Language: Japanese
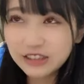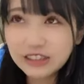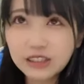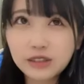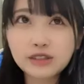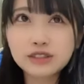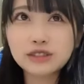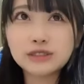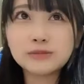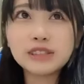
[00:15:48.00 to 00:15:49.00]
なんかよく
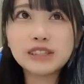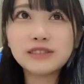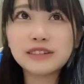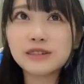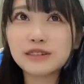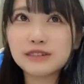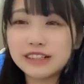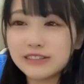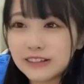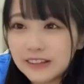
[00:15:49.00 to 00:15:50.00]
その自分で切りよった頃
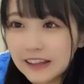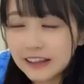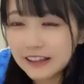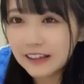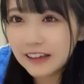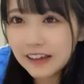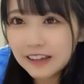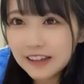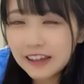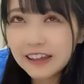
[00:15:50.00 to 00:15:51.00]
は言われて
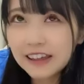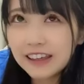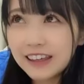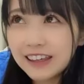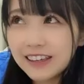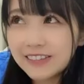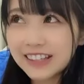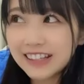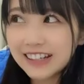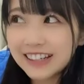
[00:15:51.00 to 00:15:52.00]
で「えみ
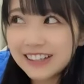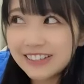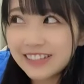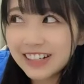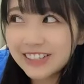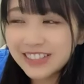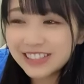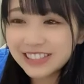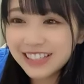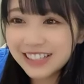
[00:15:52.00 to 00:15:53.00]
たいな「分かりま
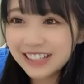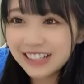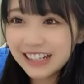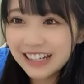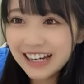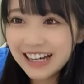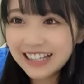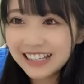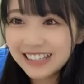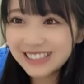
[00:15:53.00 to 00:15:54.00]
す?」って言ったら「
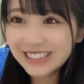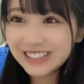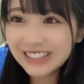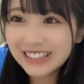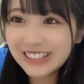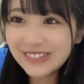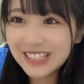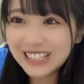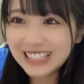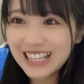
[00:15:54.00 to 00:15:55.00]
はいちょっと斜め
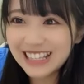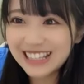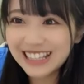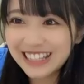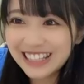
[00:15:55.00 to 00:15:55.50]
ですね」って